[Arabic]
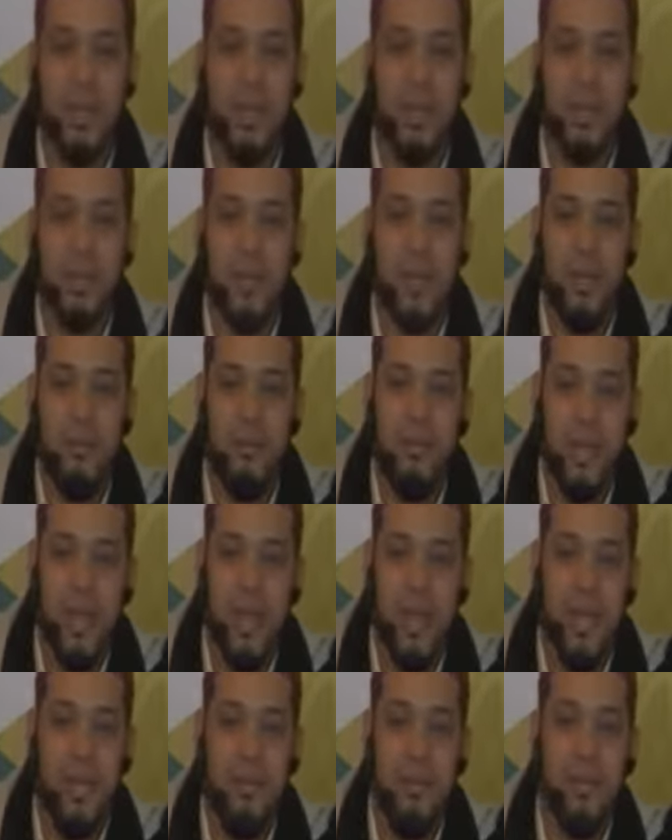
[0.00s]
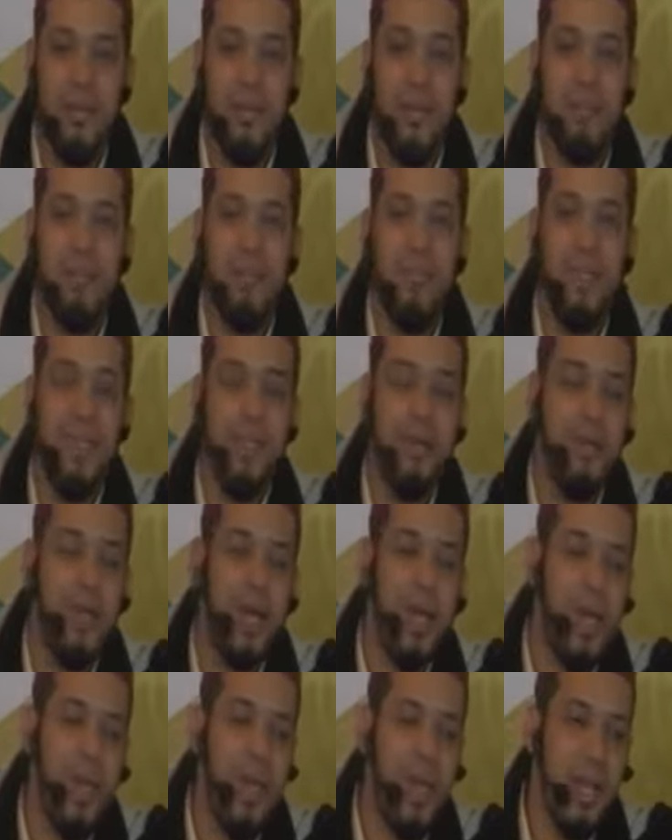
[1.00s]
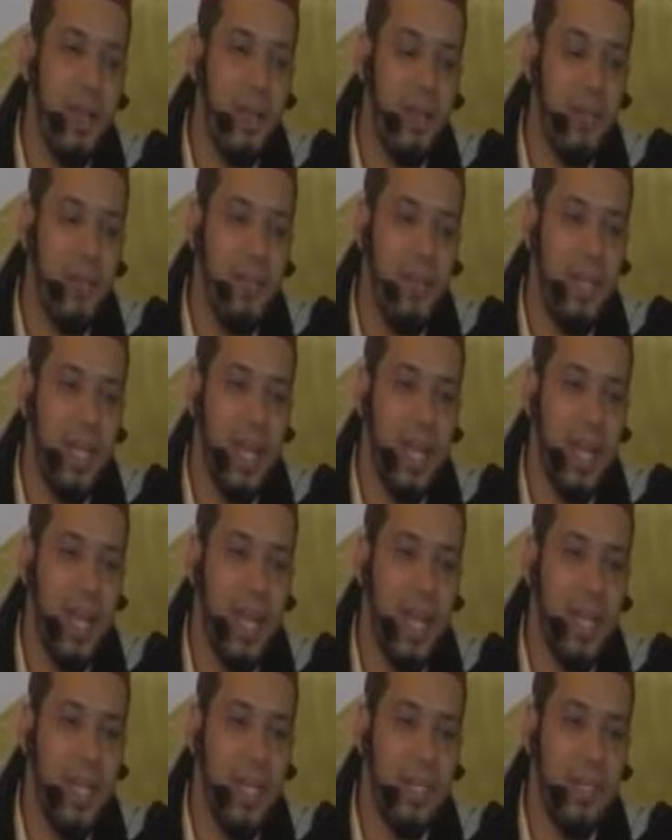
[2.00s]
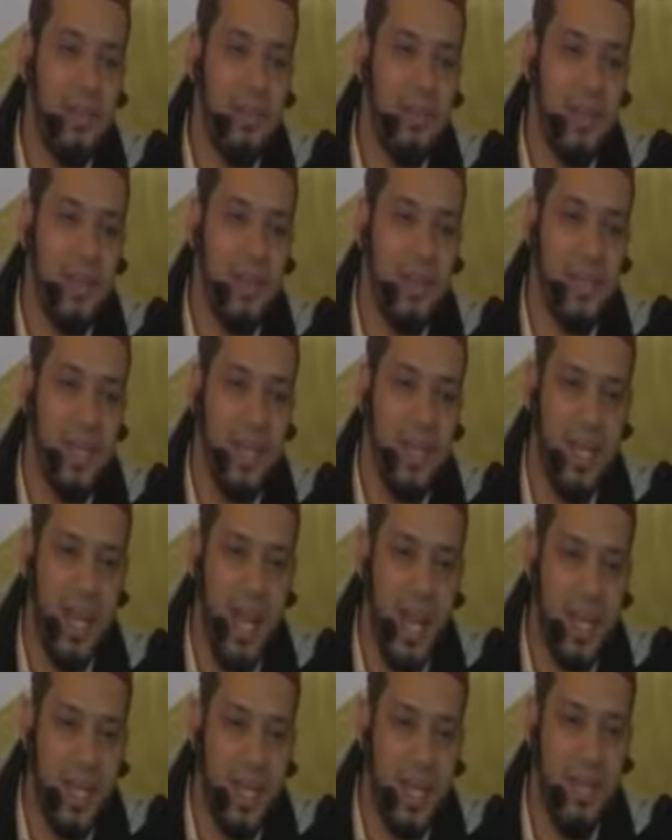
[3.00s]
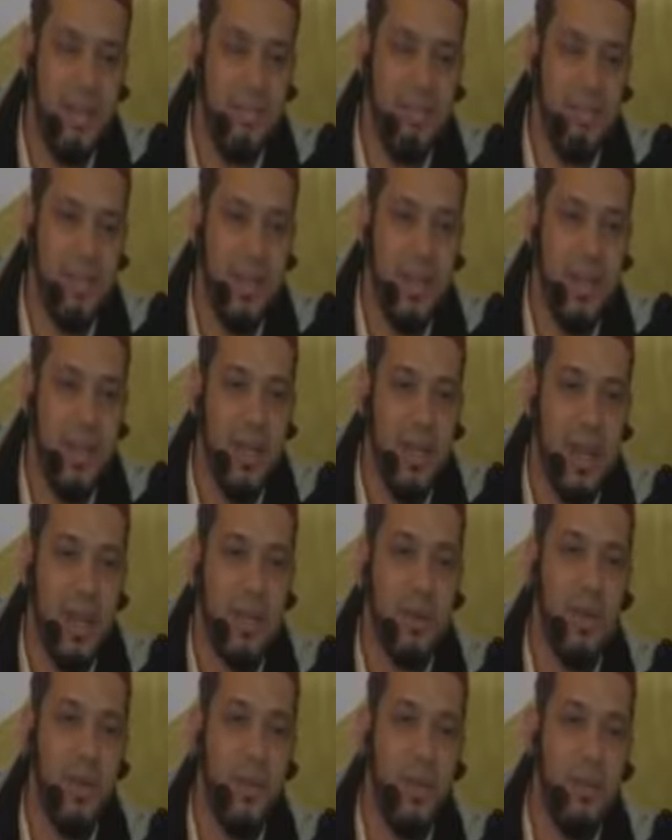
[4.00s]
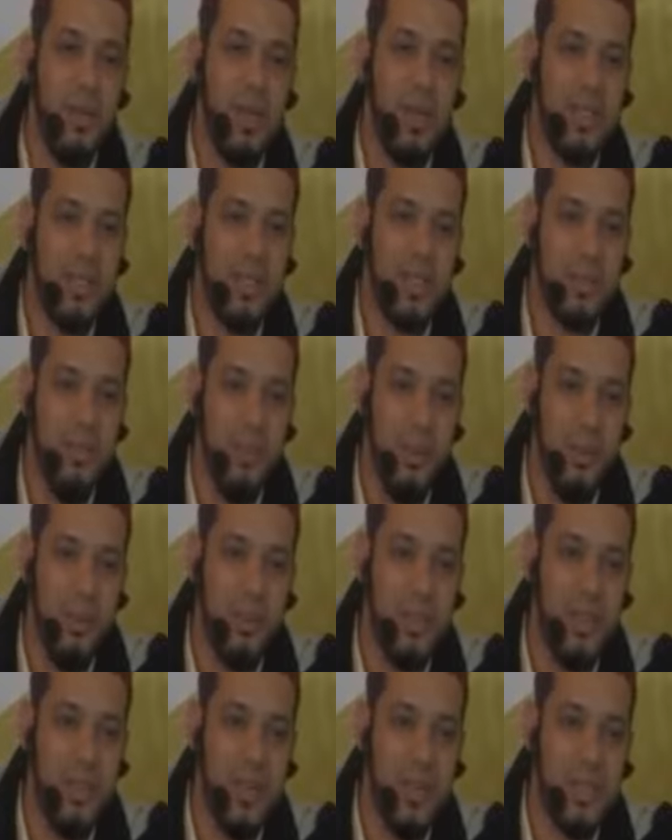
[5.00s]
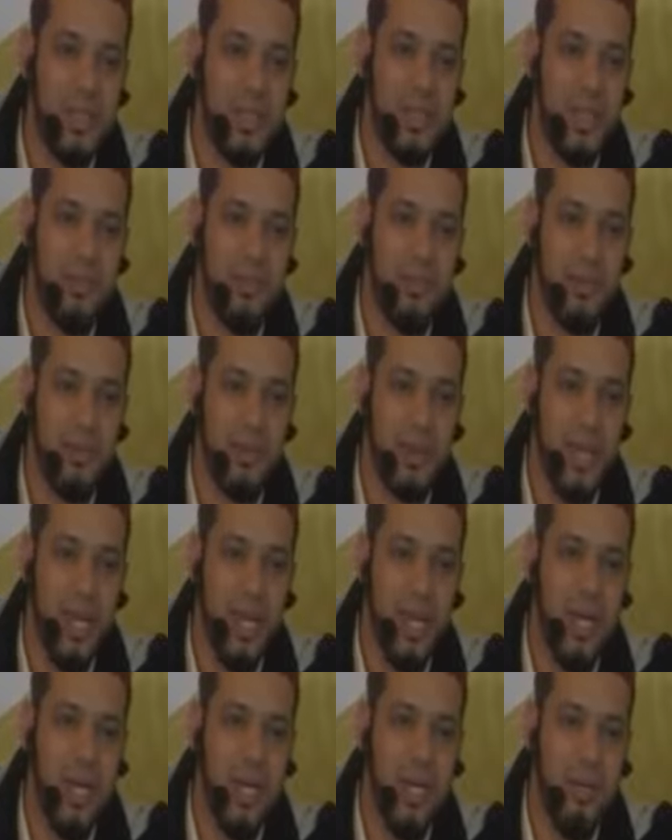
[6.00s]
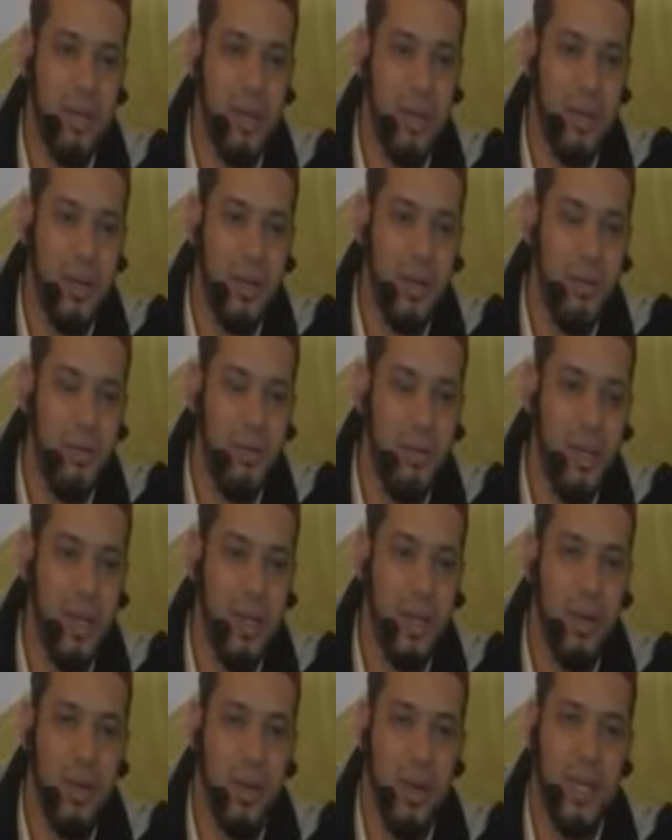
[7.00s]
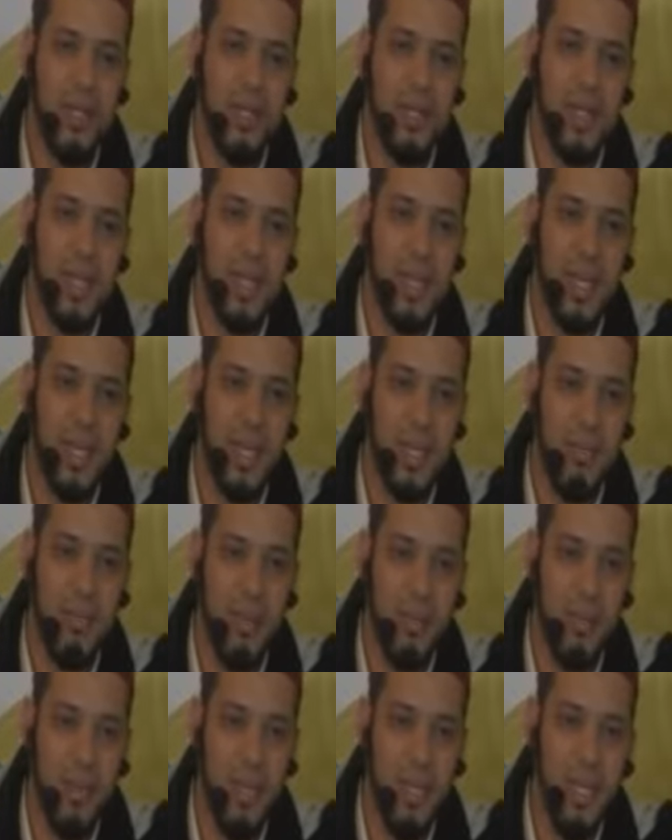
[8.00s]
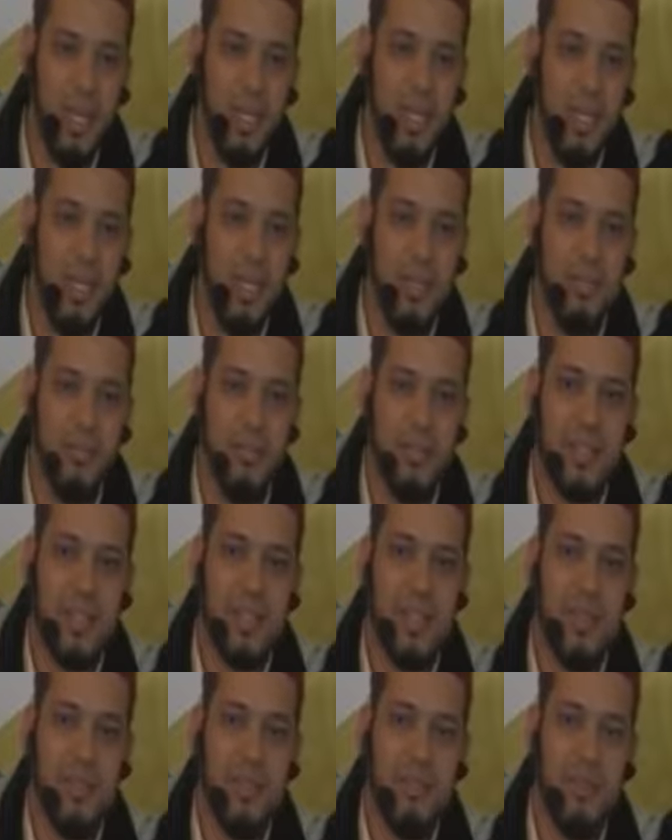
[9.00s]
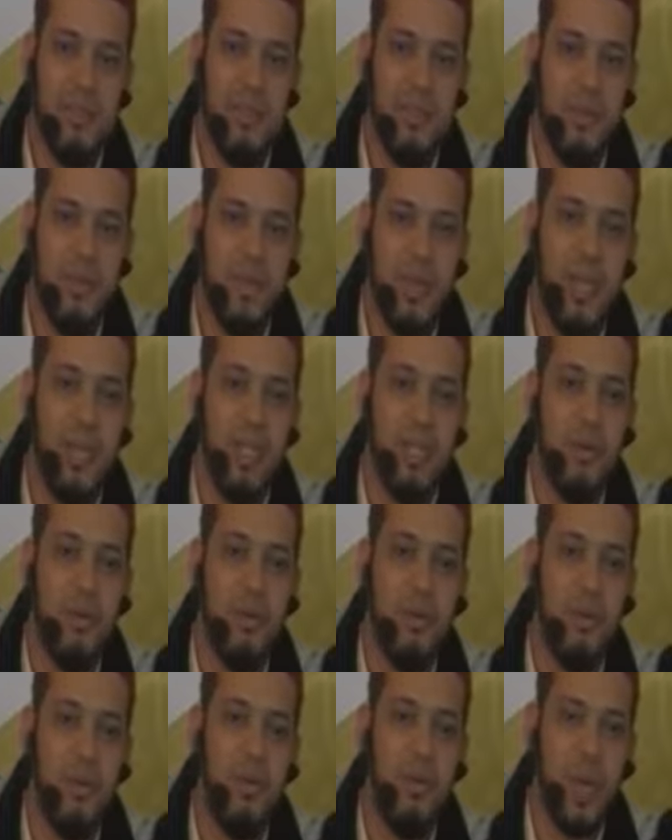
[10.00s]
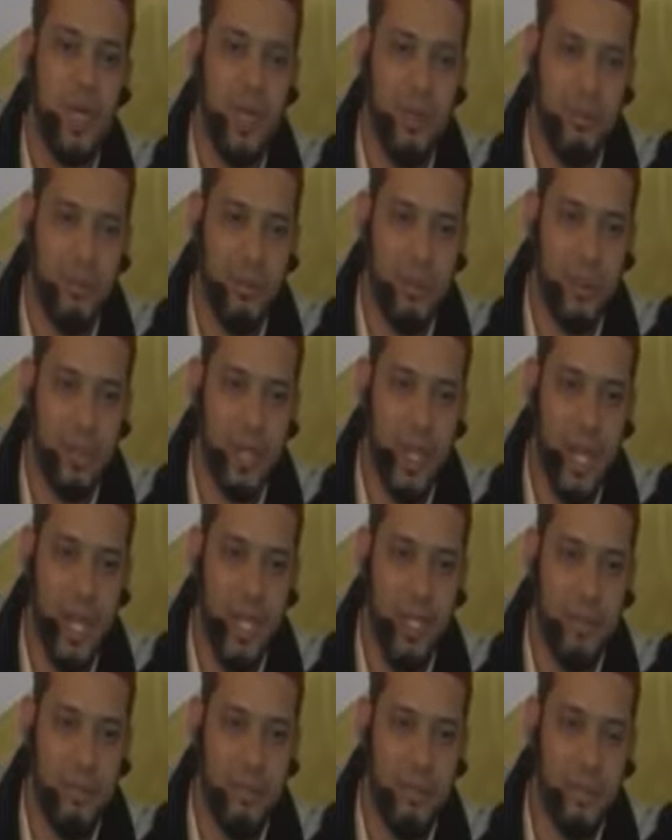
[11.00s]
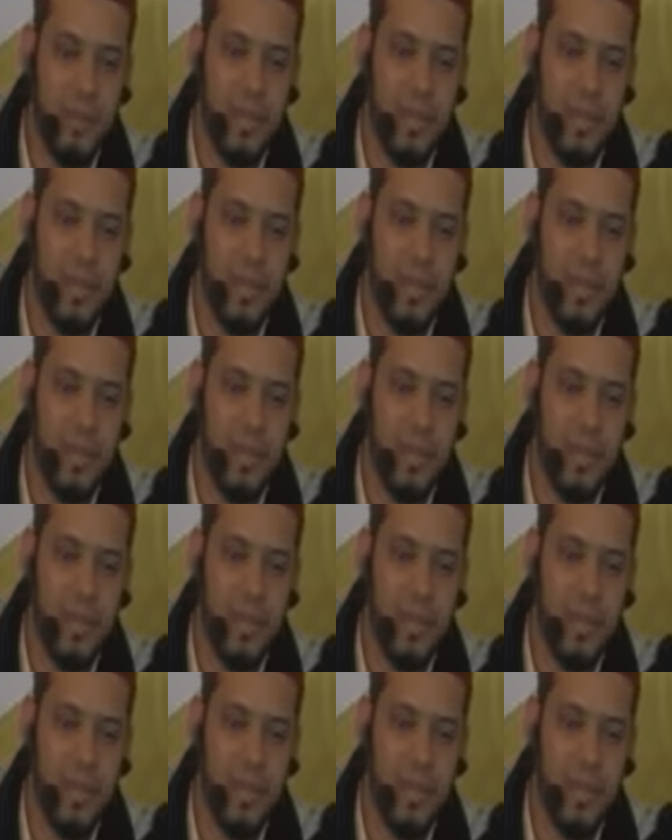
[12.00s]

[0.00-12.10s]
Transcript: ونفعني بما فيه وإياكم من الآيات والذكر الحكيم أقول ما تسمعون وأستغفر الله لي ولكم ولسائر المؤمنين فاستغفروه إنه هو الغفور الرحيم